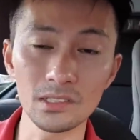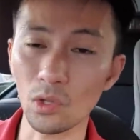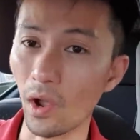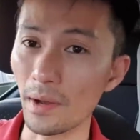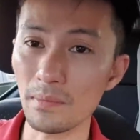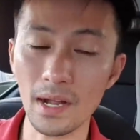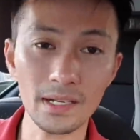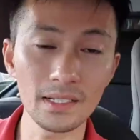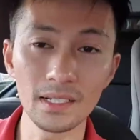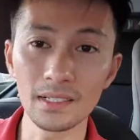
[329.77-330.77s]
thoải
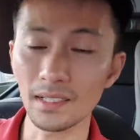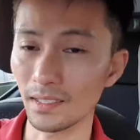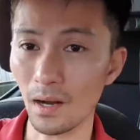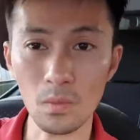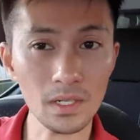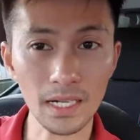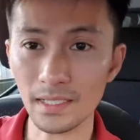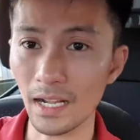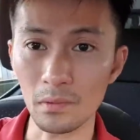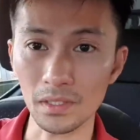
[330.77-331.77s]
mái thì không có
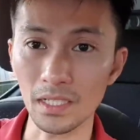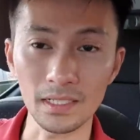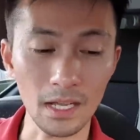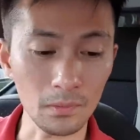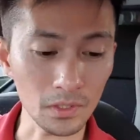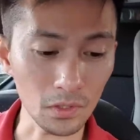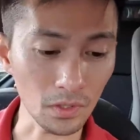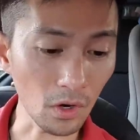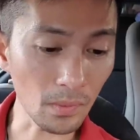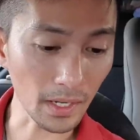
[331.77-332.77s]
cách nào mà tiền nào mà chịu
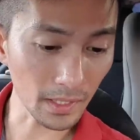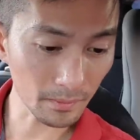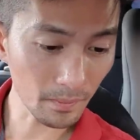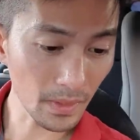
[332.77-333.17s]
nổi bạn hết.